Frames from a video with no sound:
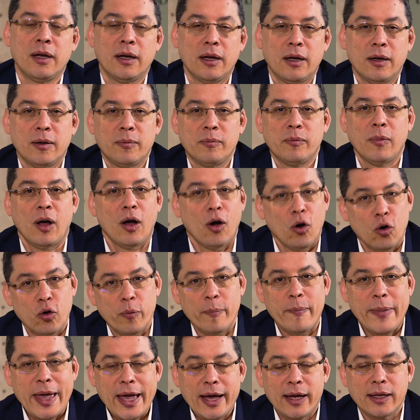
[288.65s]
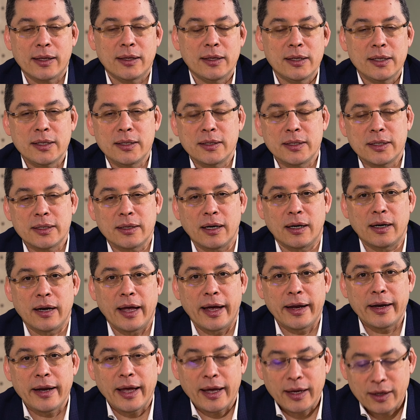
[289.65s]
ähm, auch mehrheitlich nicht
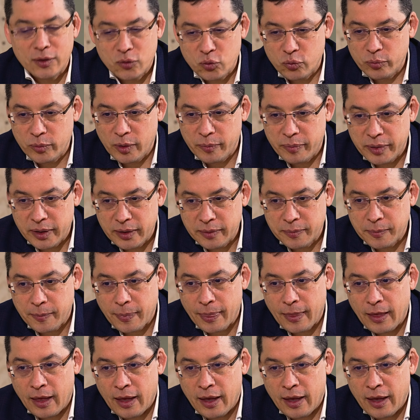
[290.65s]
Alleineigentümer bin,